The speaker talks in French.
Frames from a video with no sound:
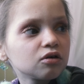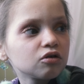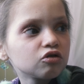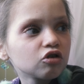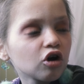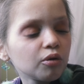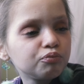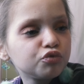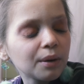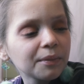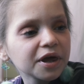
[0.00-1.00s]
j'aurai
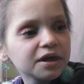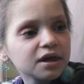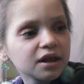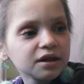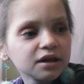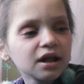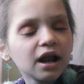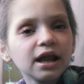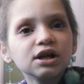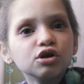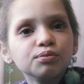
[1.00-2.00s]
plus m'inquiéter d'aller
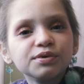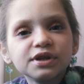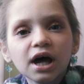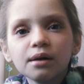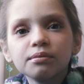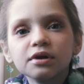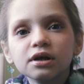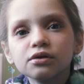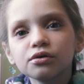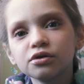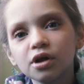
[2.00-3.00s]
à l'hôpital, puis des
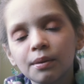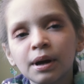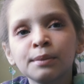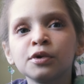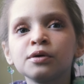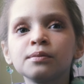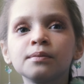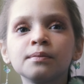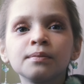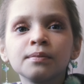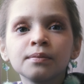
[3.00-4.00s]
trucs de même. Hein.